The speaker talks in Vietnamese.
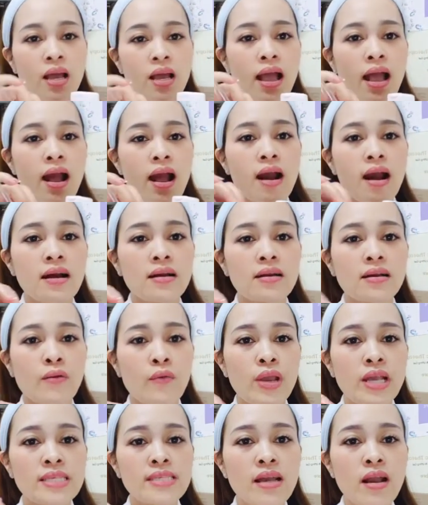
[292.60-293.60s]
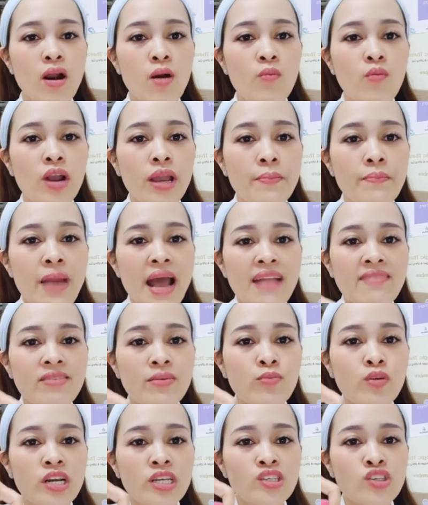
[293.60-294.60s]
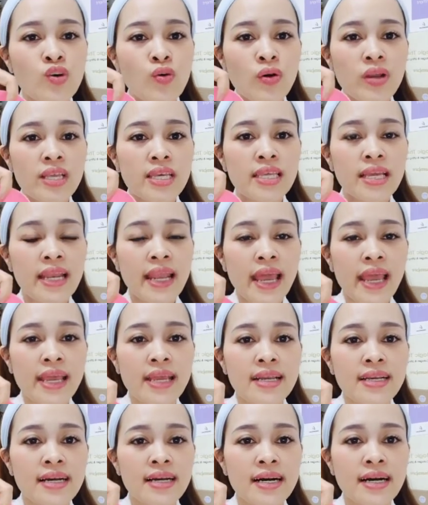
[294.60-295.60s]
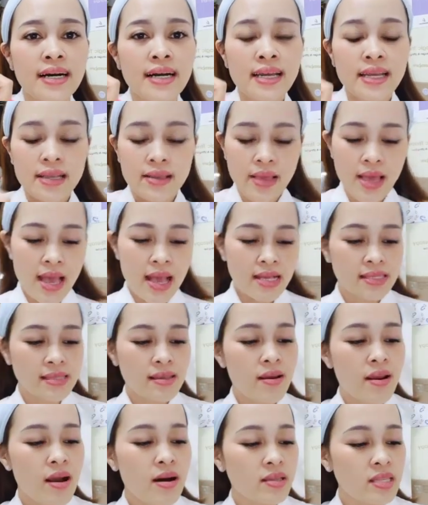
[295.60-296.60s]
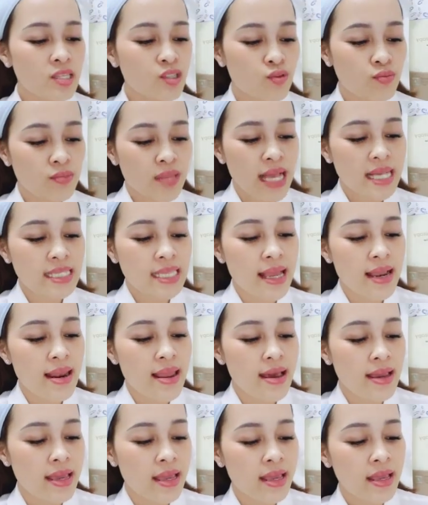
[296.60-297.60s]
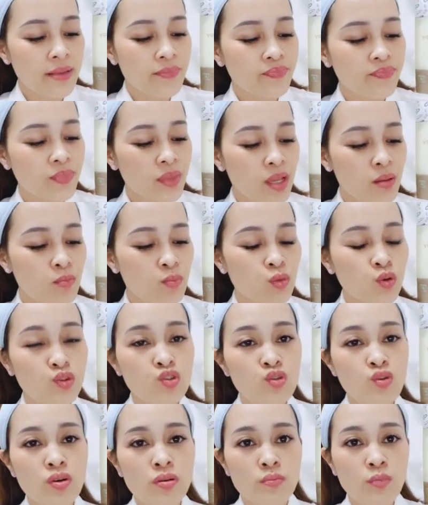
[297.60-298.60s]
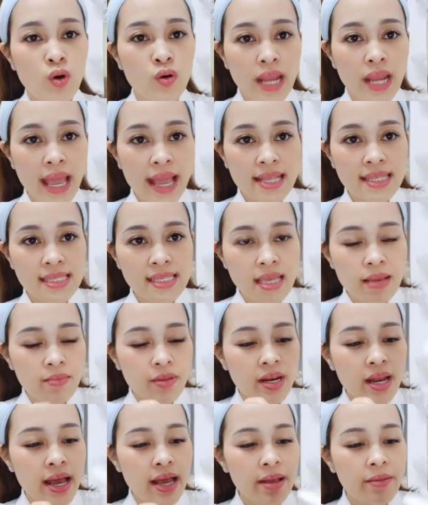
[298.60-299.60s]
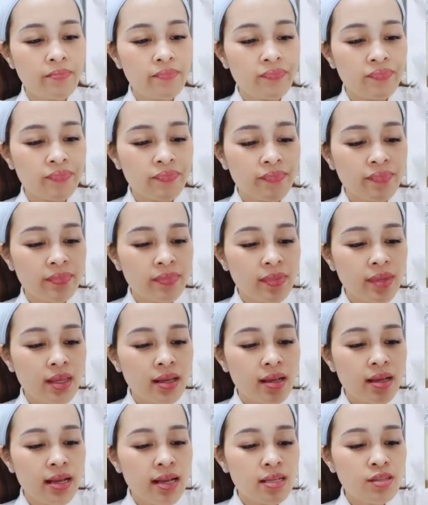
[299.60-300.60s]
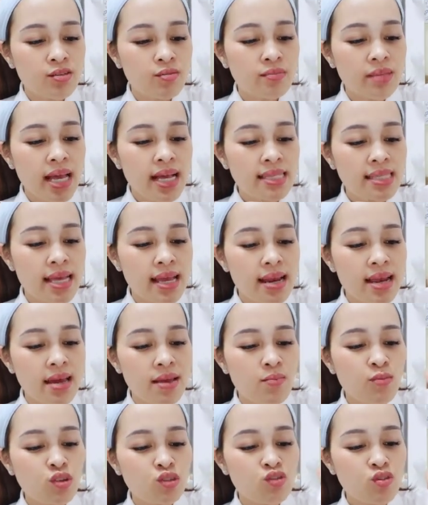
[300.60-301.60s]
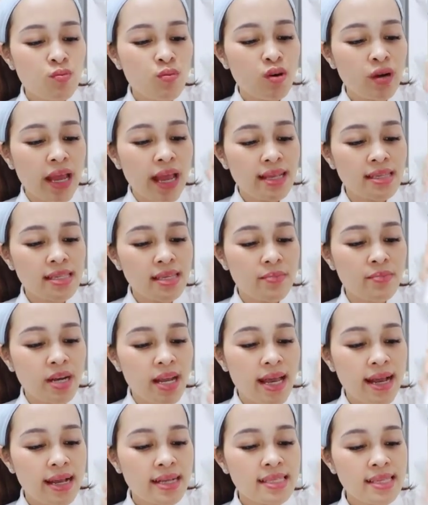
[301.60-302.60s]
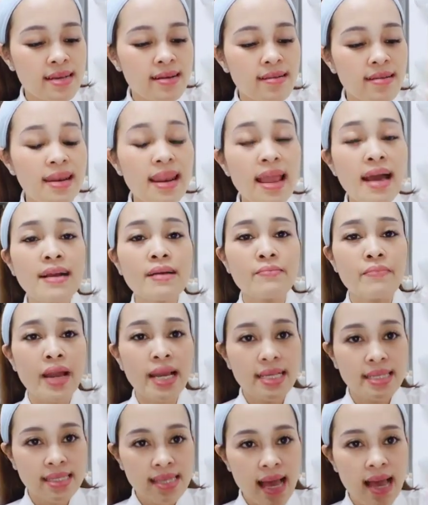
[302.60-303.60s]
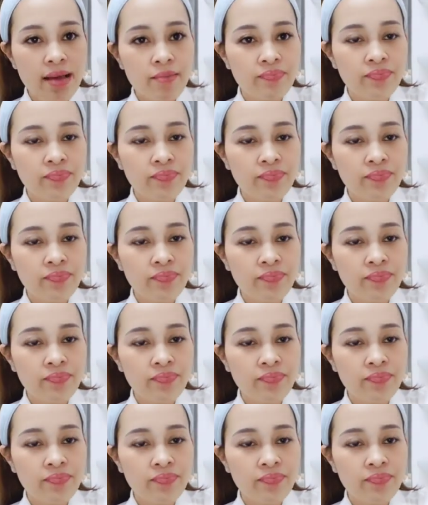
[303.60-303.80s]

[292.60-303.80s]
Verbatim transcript: à, Huế sẽ có một cái bát và một cái chổi như thế này Đấy. Sau đó thì chúng ta sẽ lấy một chút bột enzyme ở đây Chúng ta sẽ lấy một chút bột enzyme ở đây Các chị cứ lắc mạnh ra